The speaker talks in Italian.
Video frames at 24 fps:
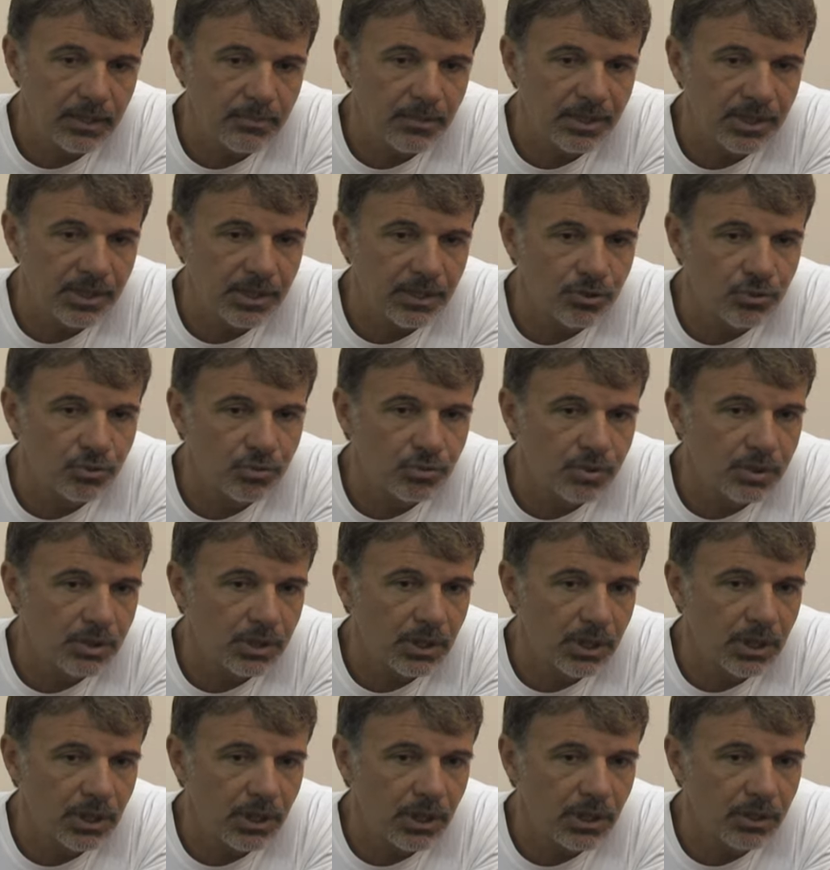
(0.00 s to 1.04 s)
maniera
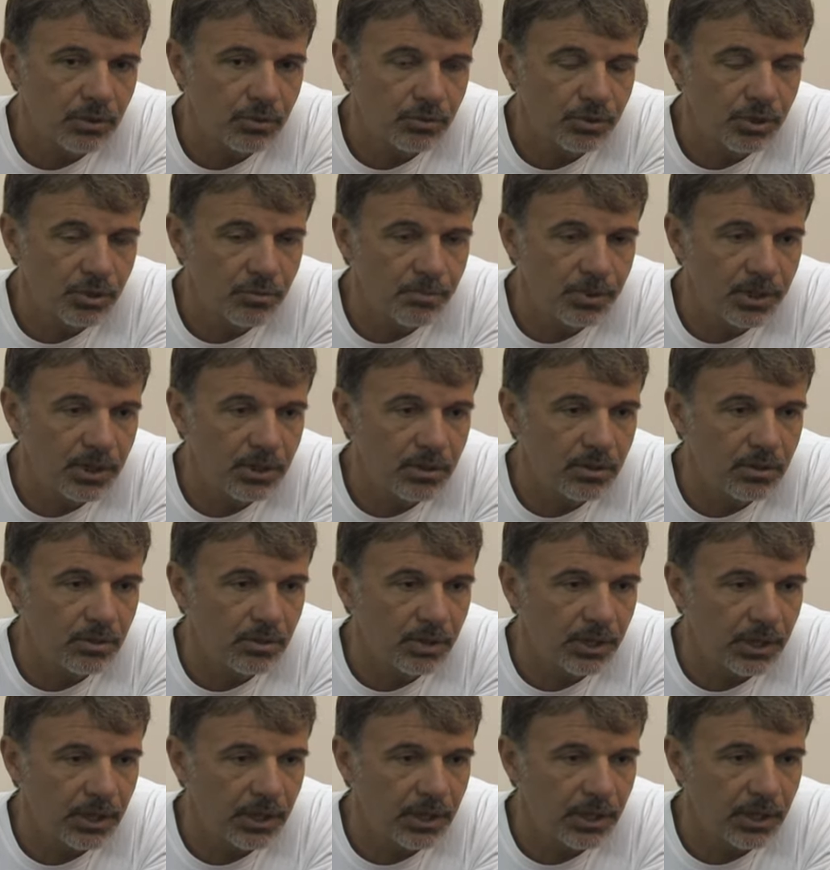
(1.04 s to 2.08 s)
giusta con il piglio
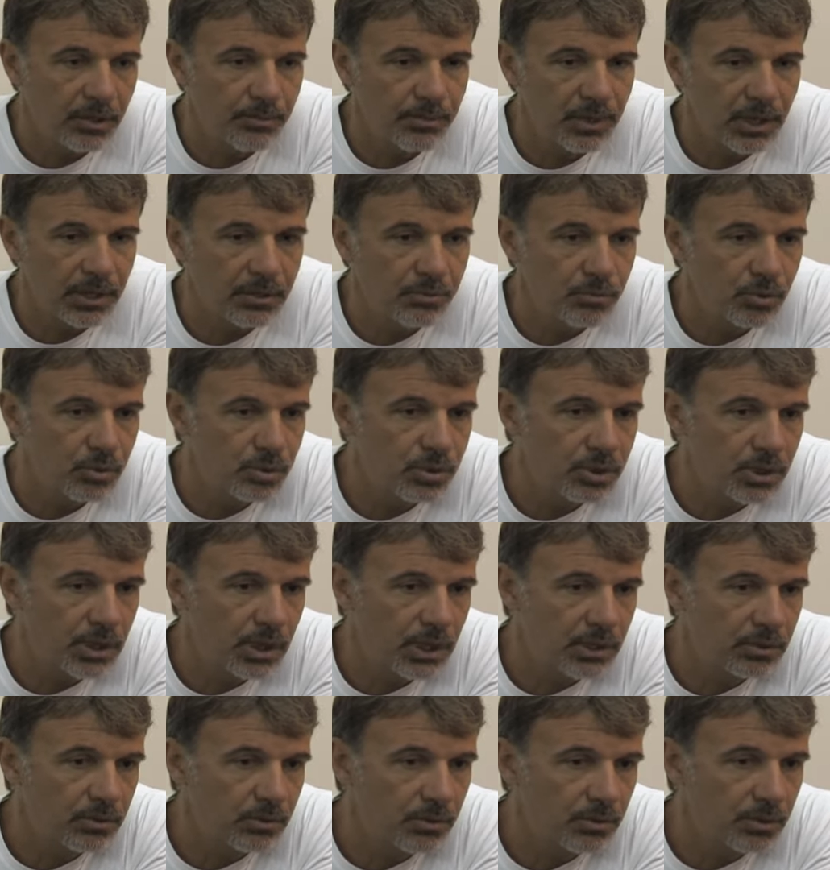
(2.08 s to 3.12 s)
che mi ha
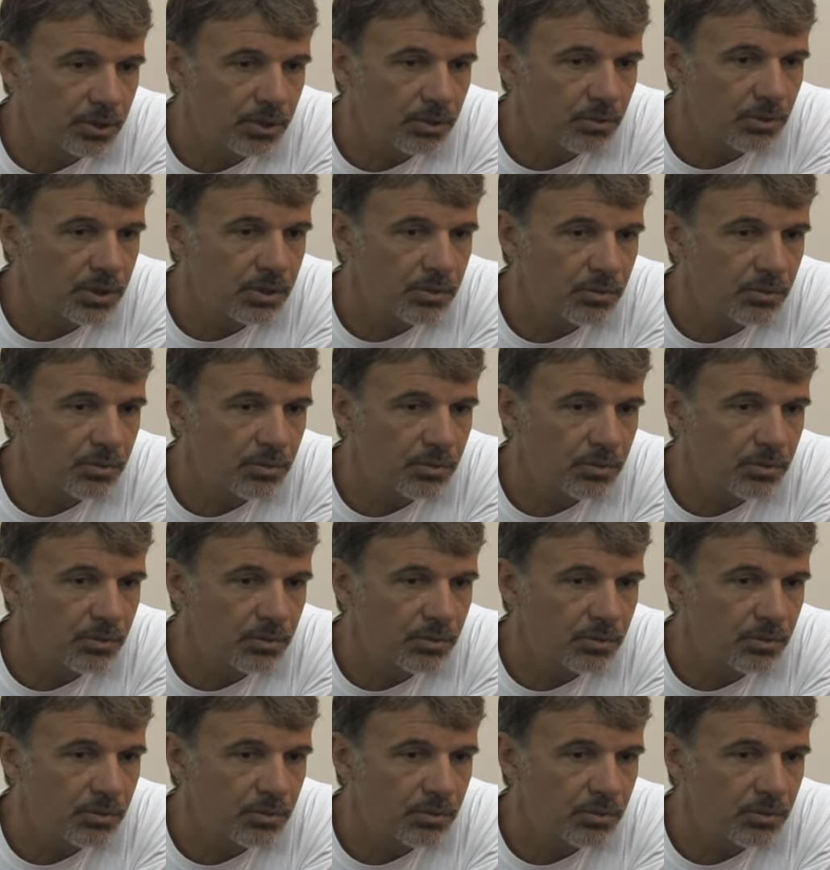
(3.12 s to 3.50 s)
dimostrato in,